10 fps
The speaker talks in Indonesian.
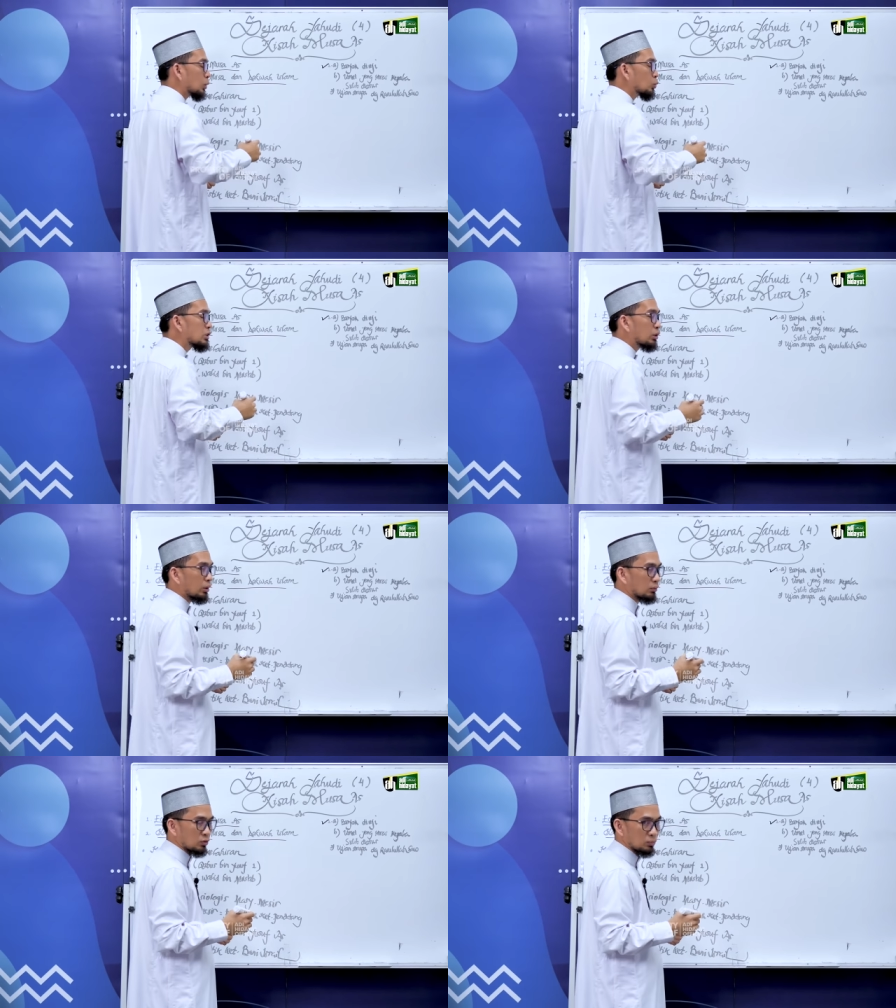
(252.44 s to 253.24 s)
diuji
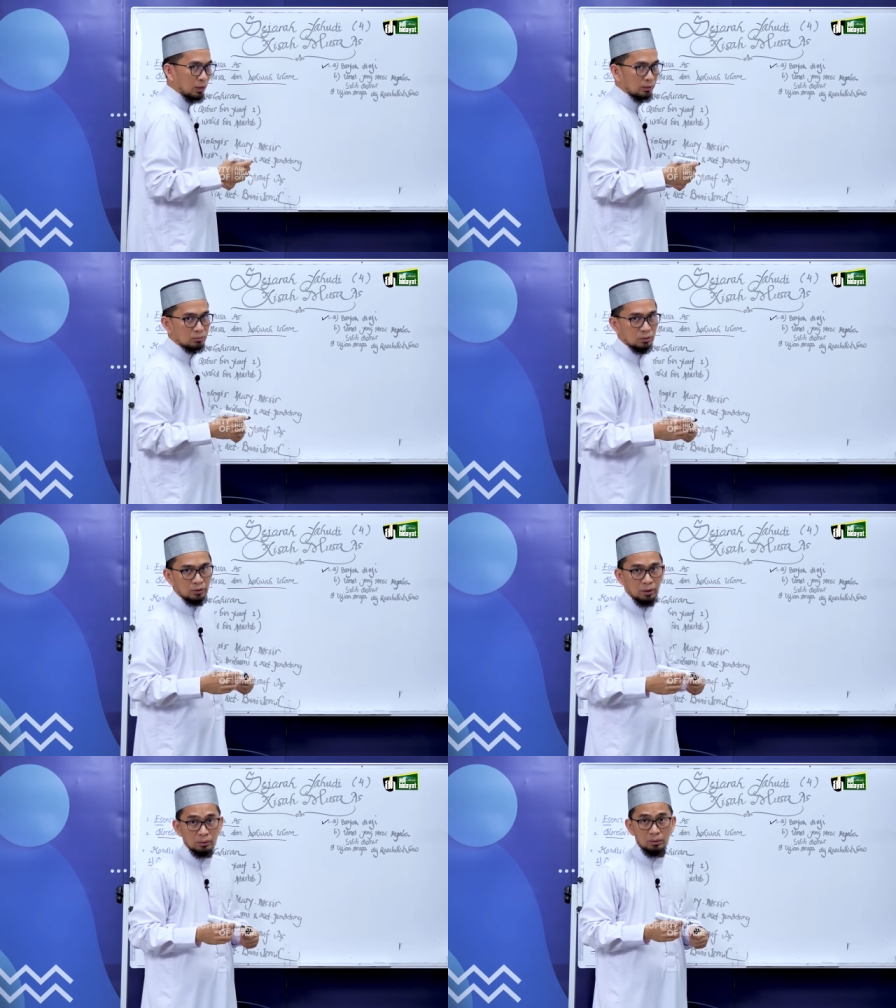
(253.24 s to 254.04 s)
oleh Allah Subhanahu wa
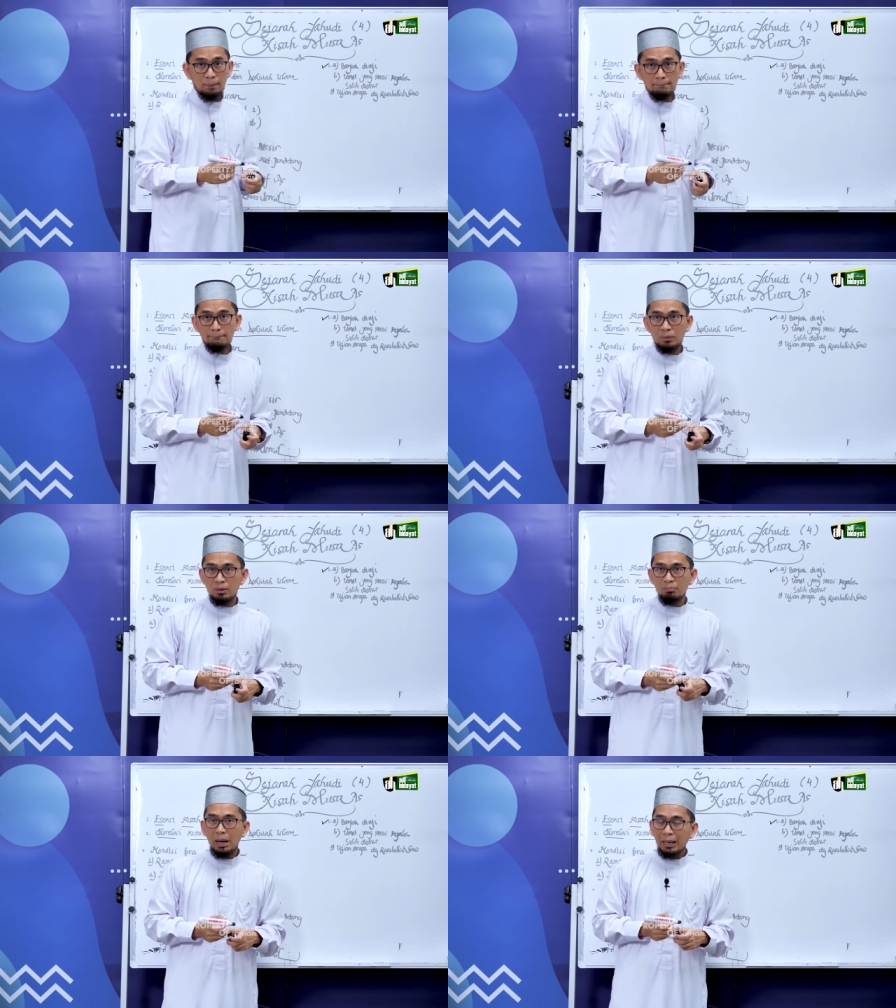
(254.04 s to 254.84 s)
taala
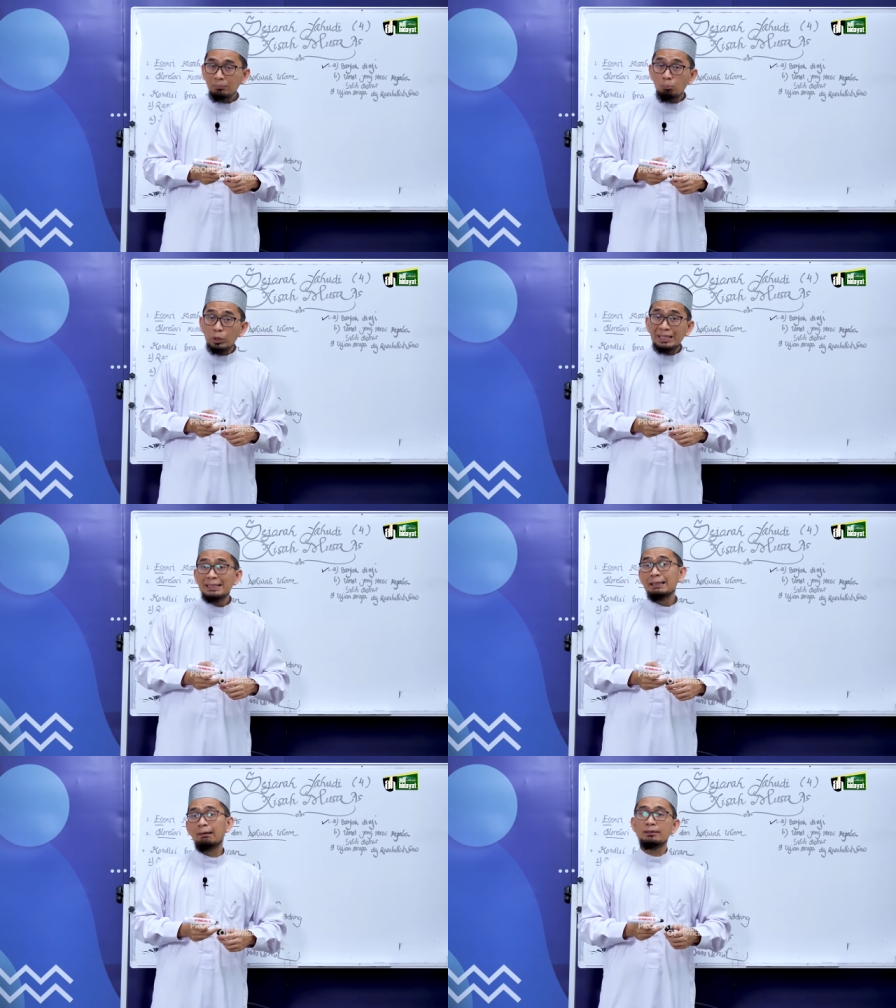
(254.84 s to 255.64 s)
bahkan boleh
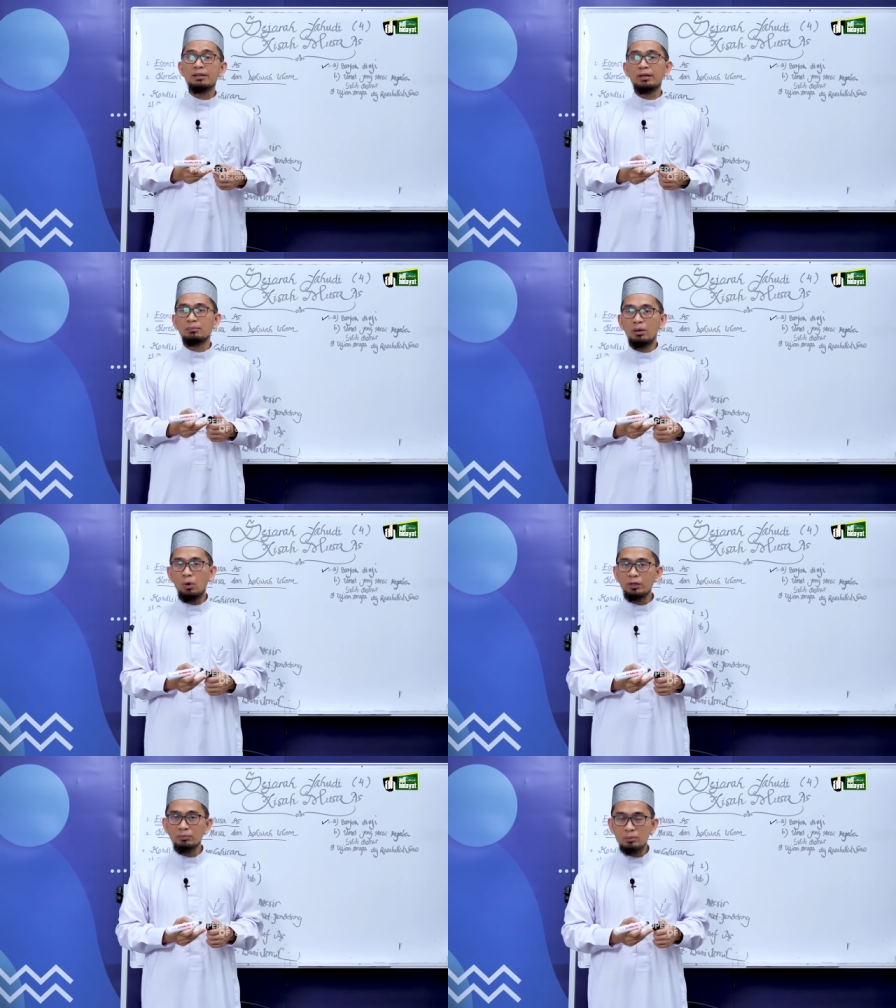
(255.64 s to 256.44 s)
kita katakan
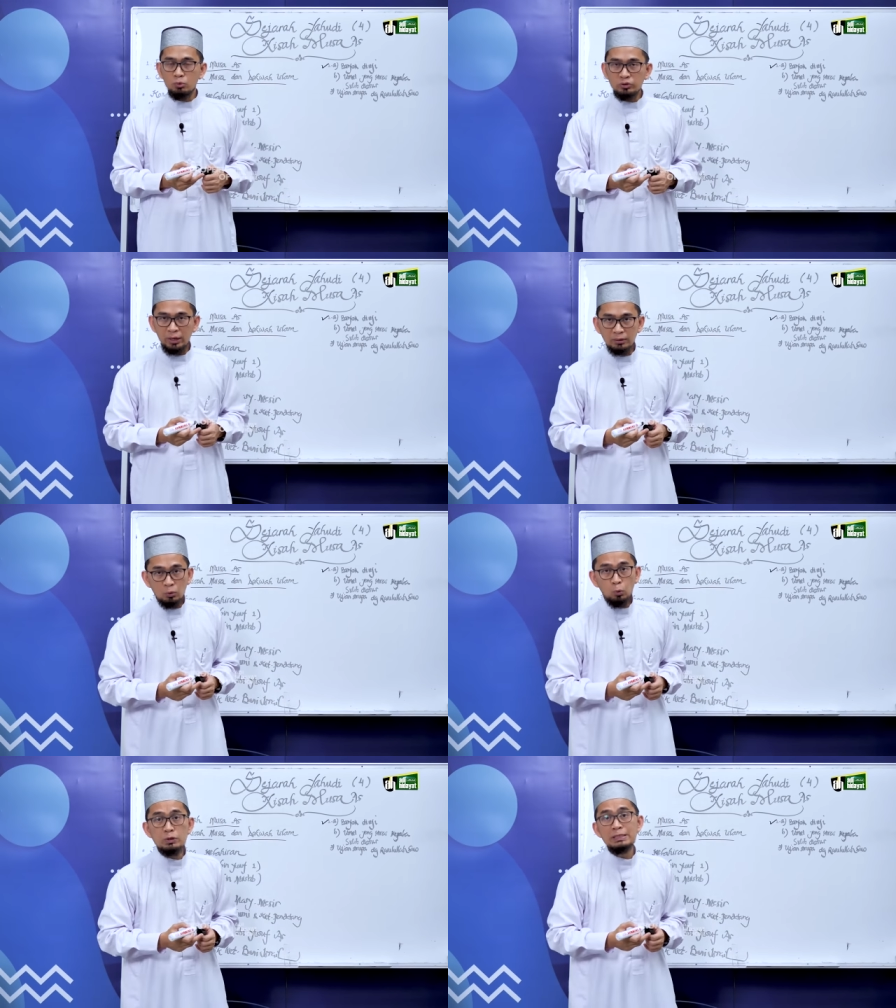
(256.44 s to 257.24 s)
bahwa Nabi Musa
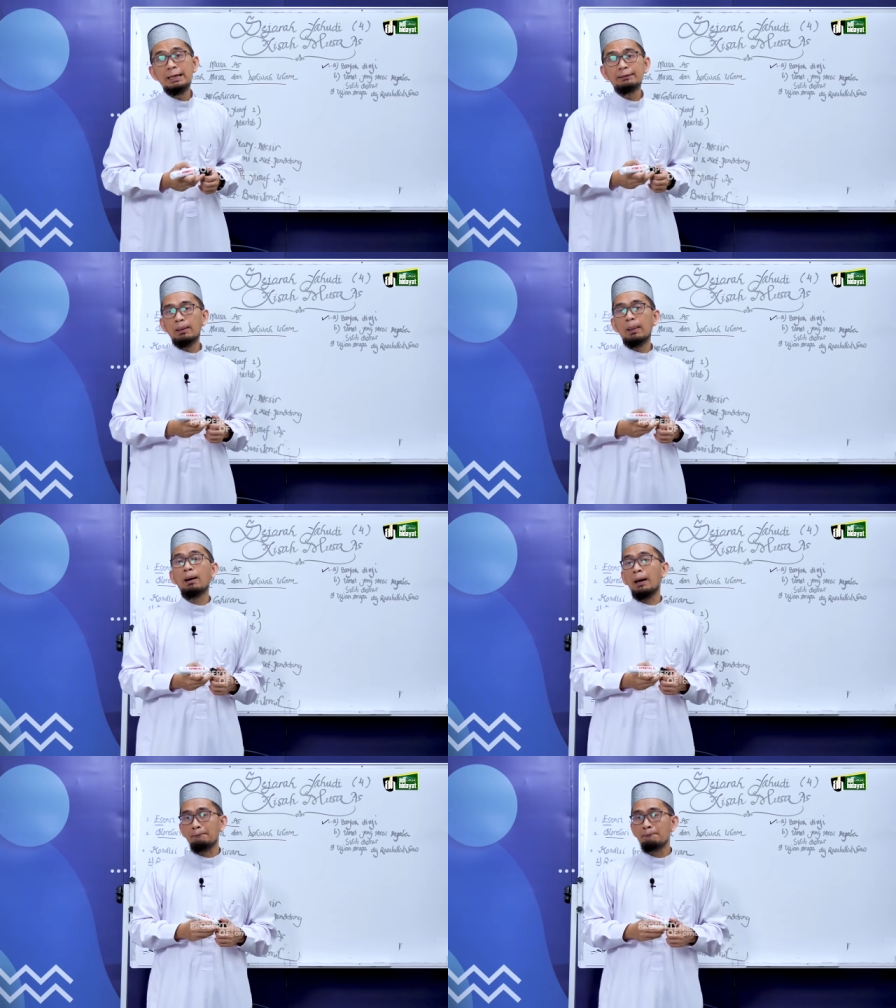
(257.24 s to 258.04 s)
itu ujiannya
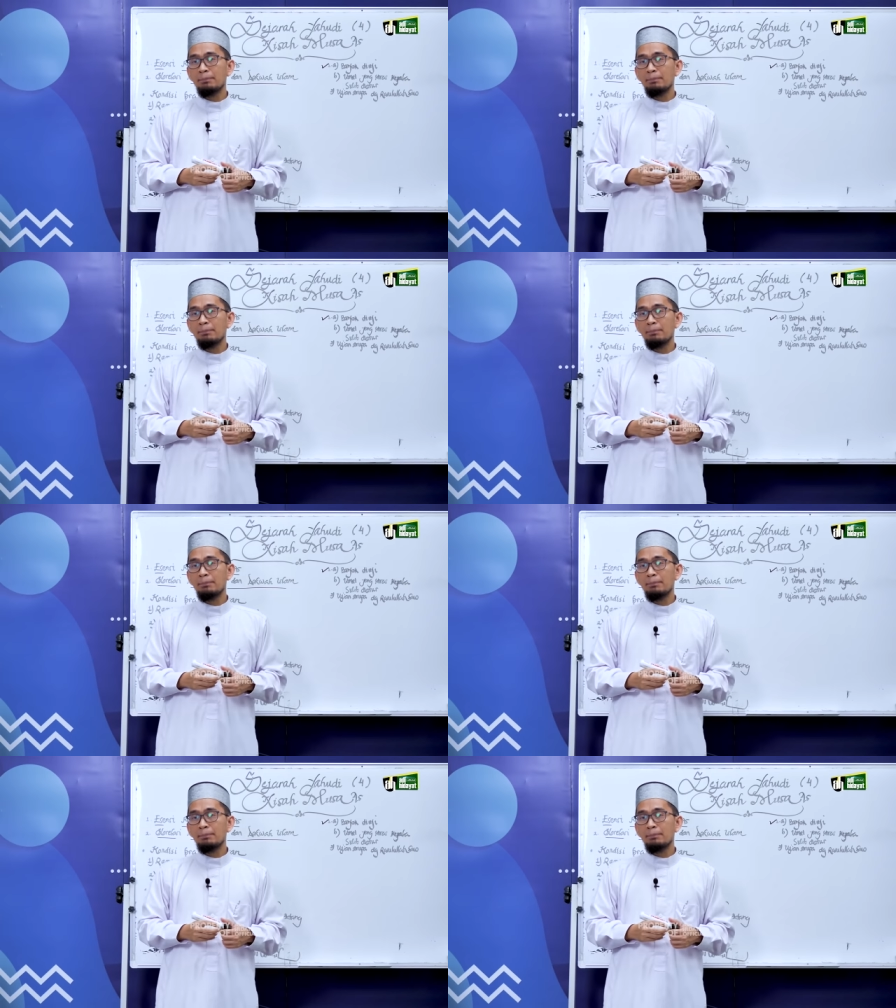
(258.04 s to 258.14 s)
lengkap